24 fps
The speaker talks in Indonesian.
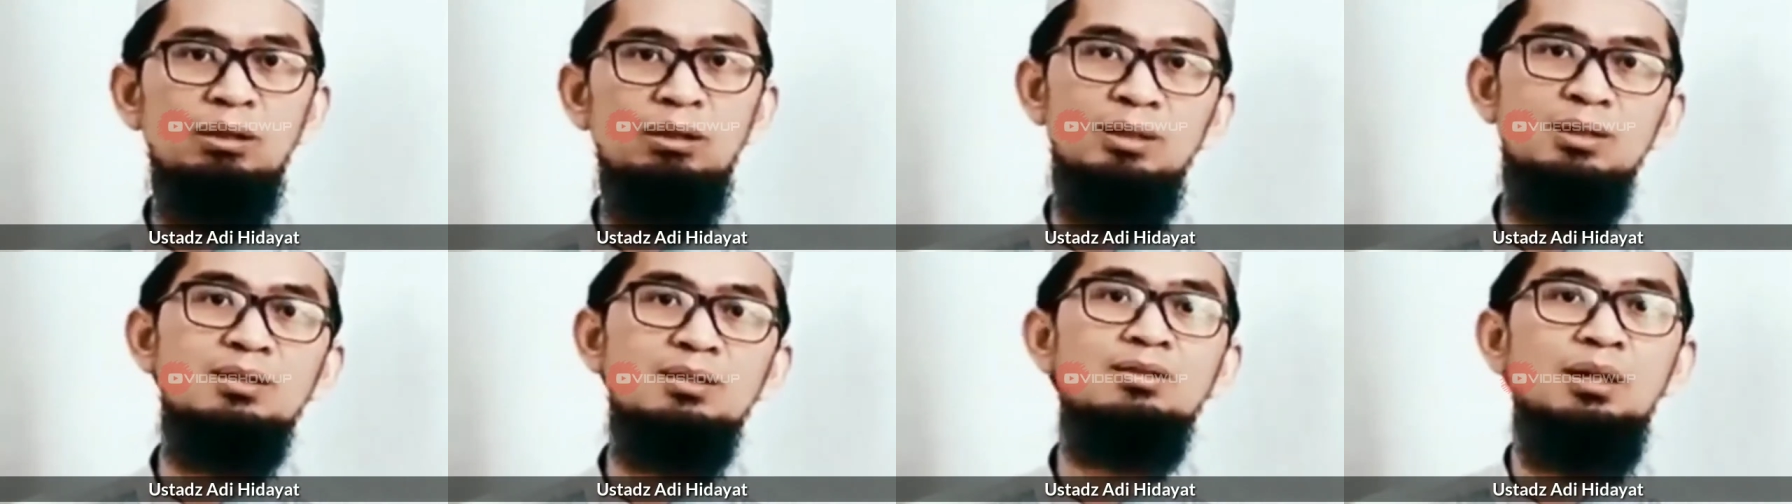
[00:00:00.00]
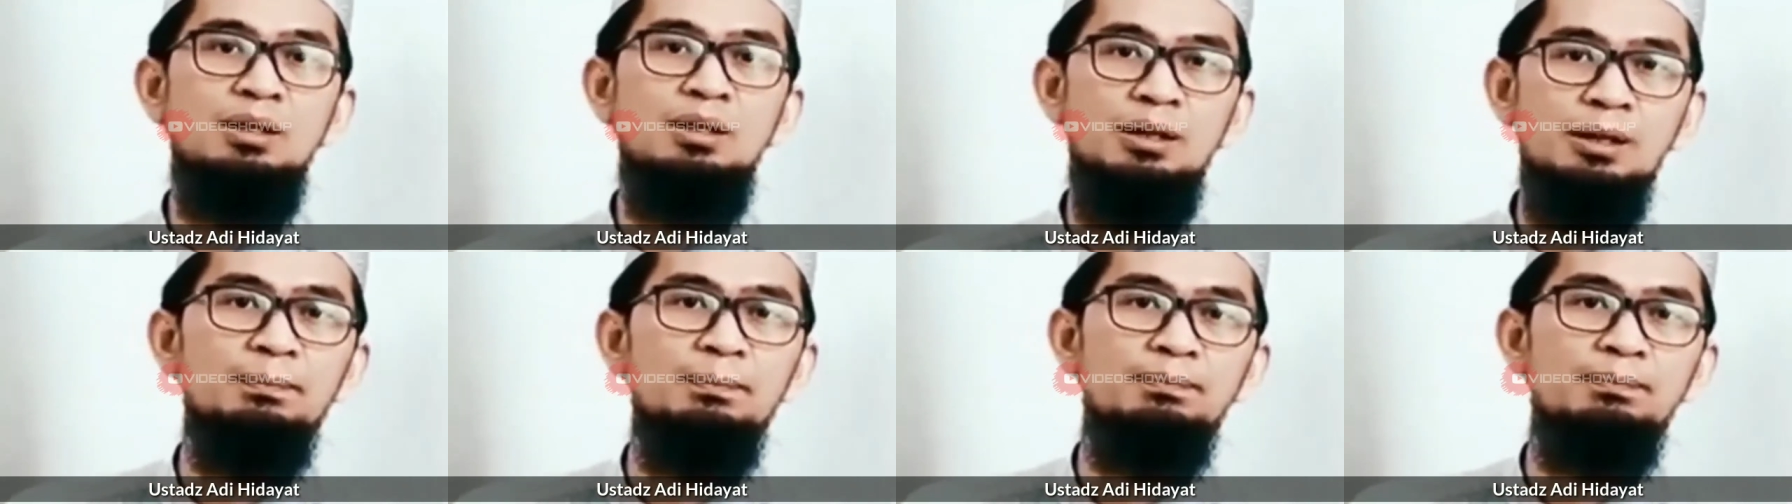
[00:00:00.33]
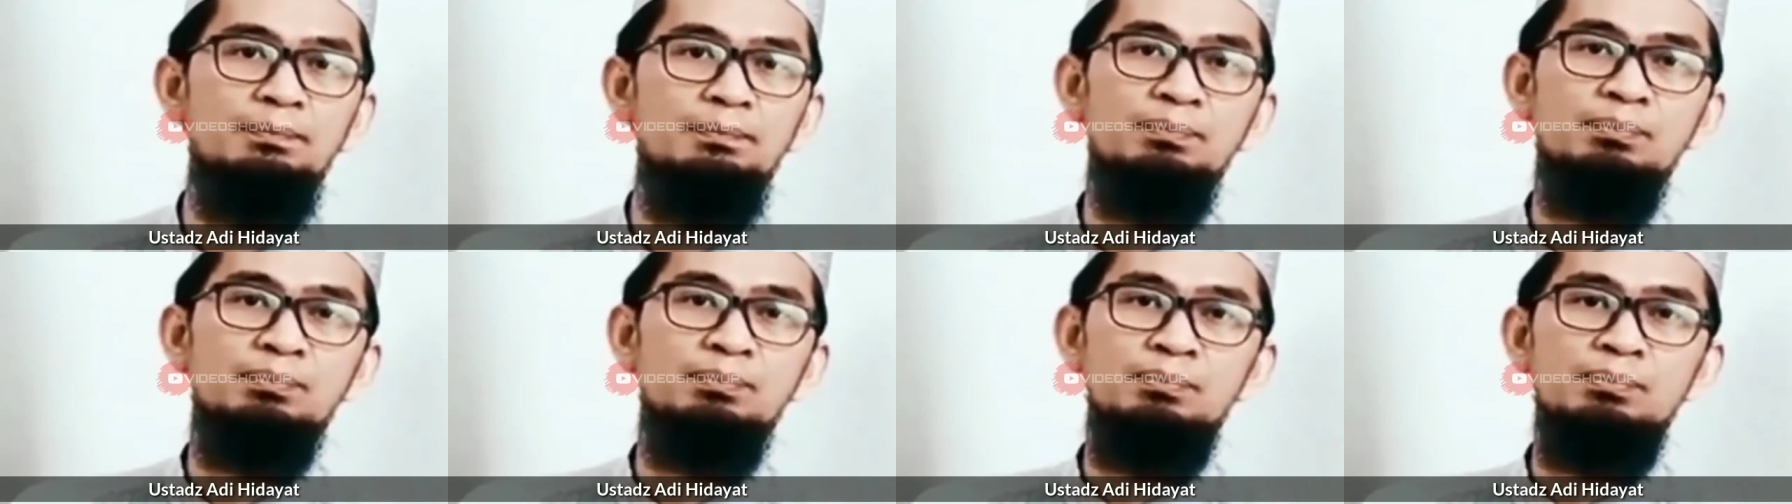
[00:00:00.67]
beramal saleh
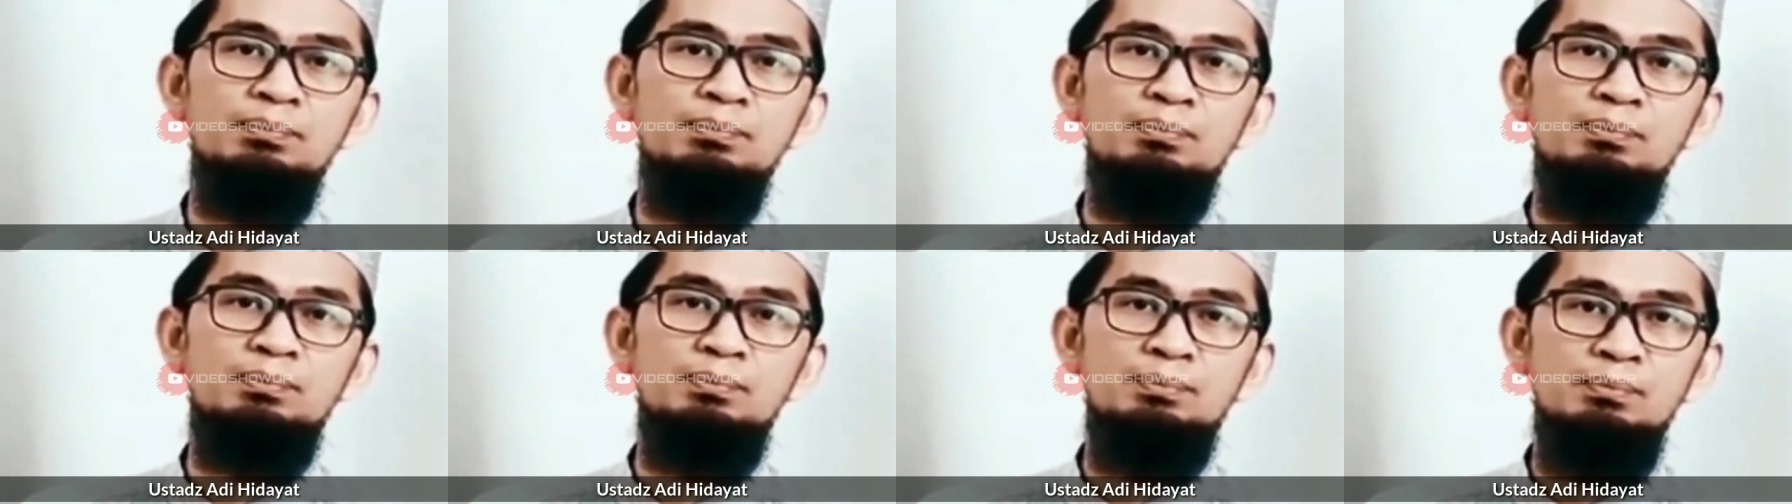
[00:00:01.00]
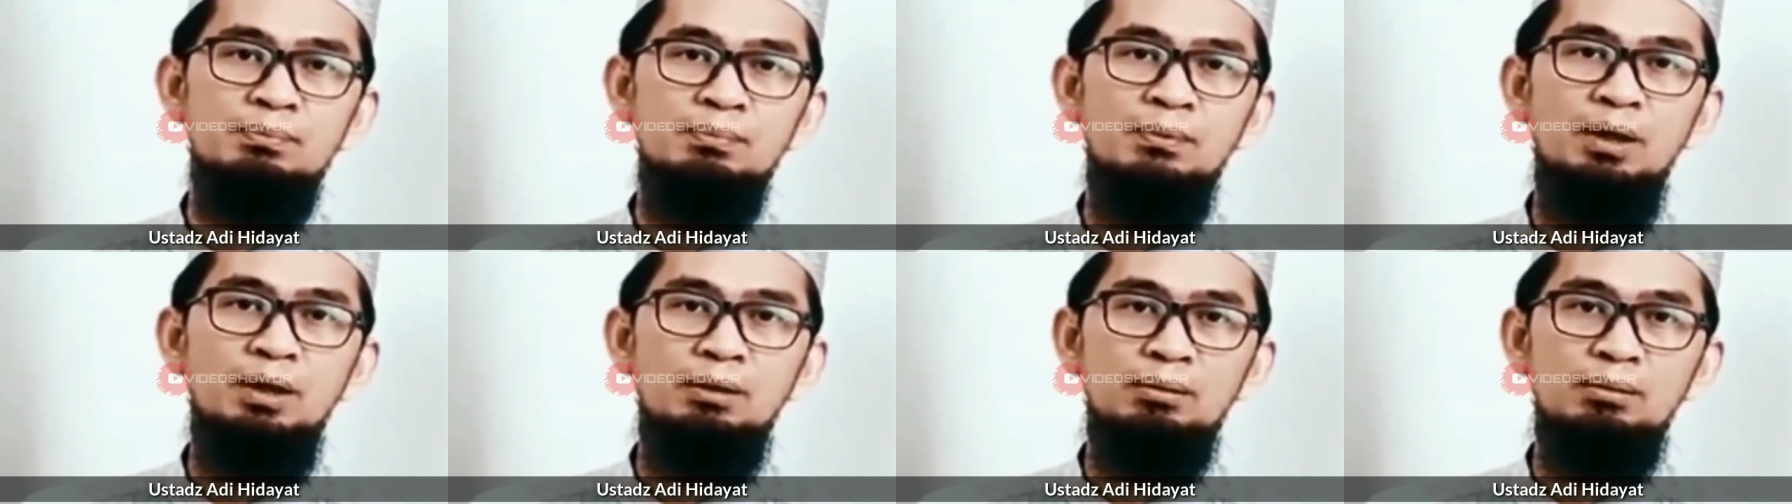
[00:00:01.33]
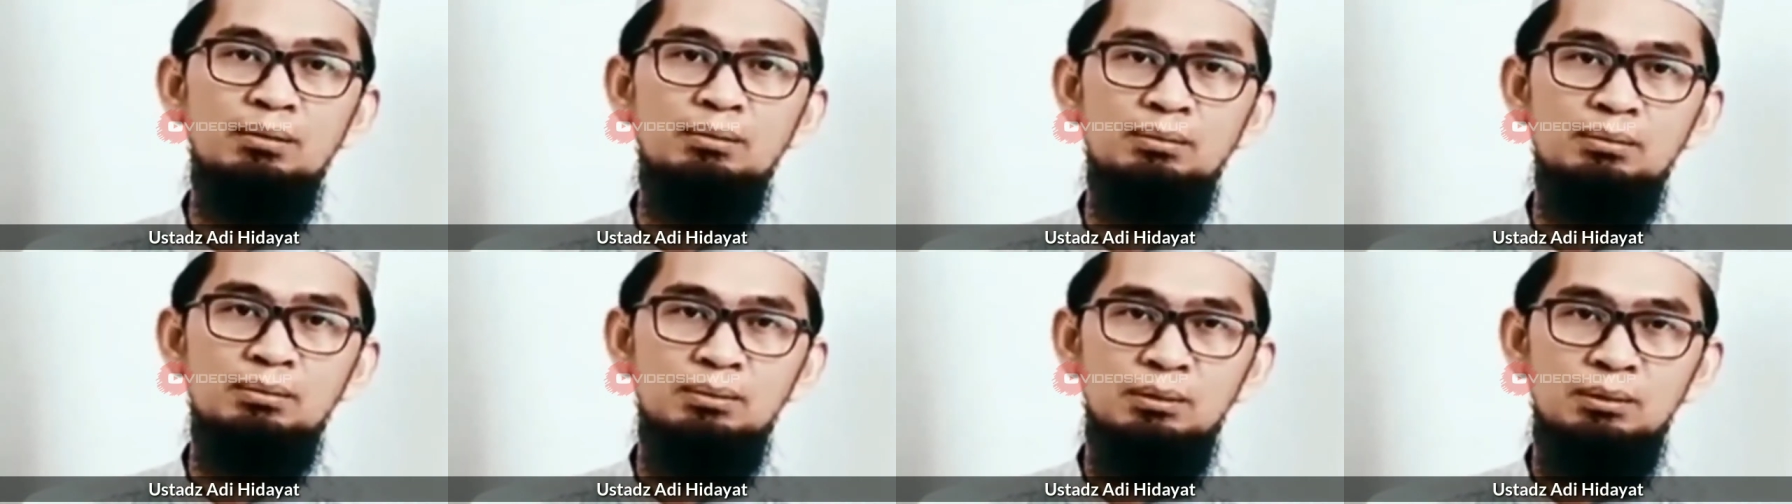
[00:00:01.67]
ya
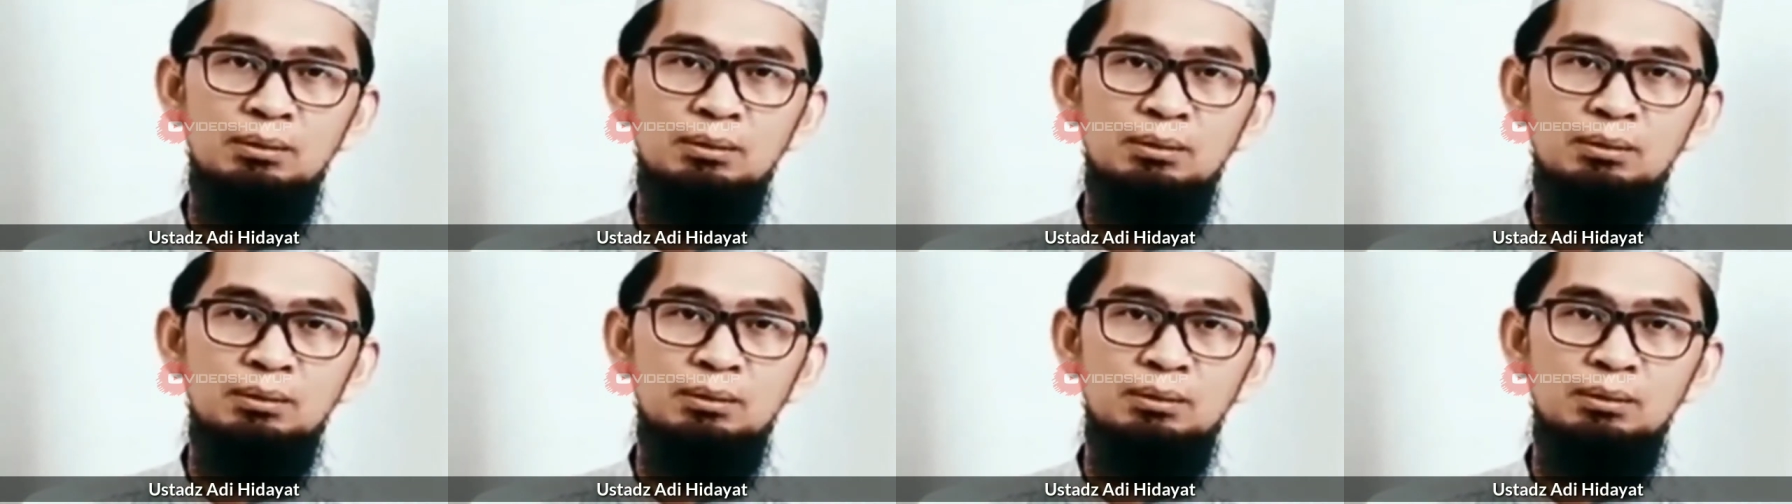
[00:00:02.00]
